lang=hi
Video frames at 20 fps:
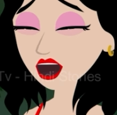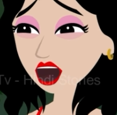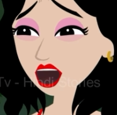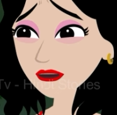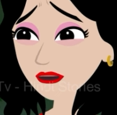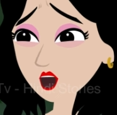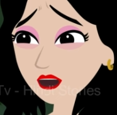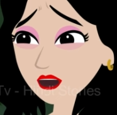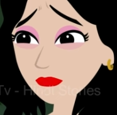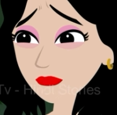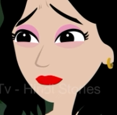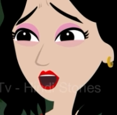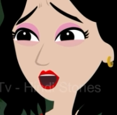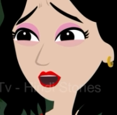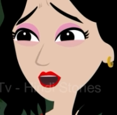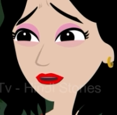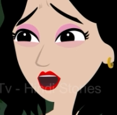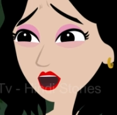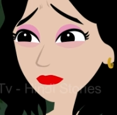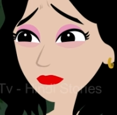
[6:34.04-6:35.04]
होगा
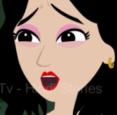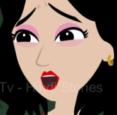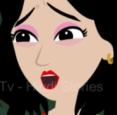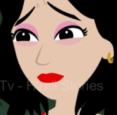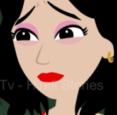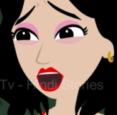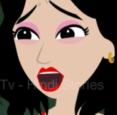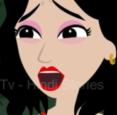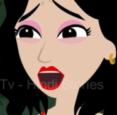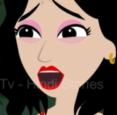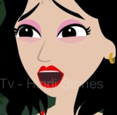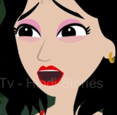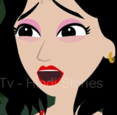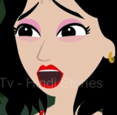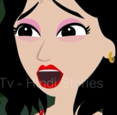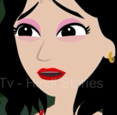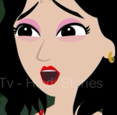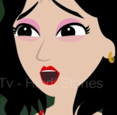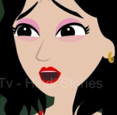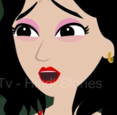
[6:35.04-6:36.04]
ये
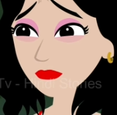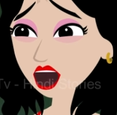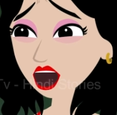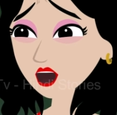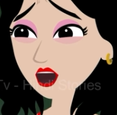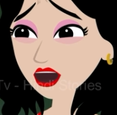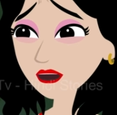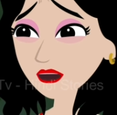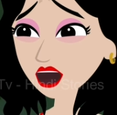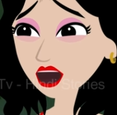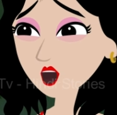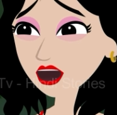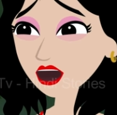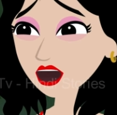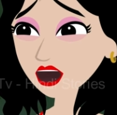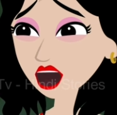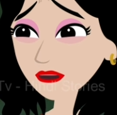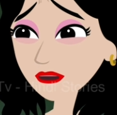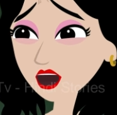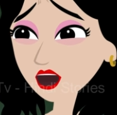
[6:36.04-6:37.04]
जगह बहुत
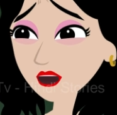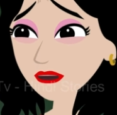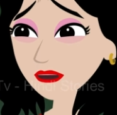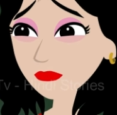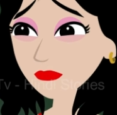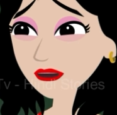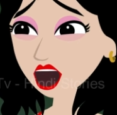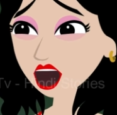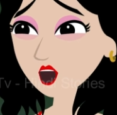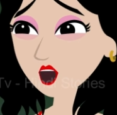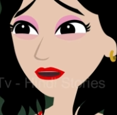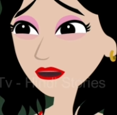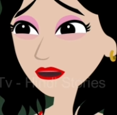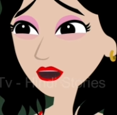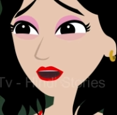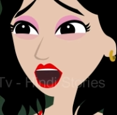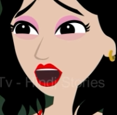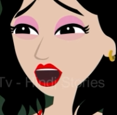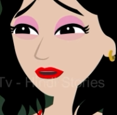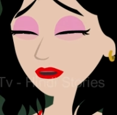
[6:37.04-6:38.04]
खतरनाक है वो
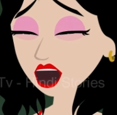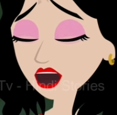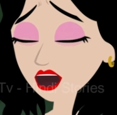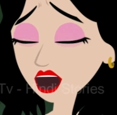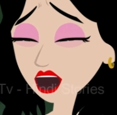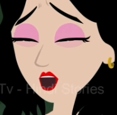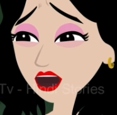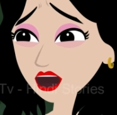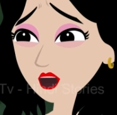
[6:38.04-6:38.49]
बहुत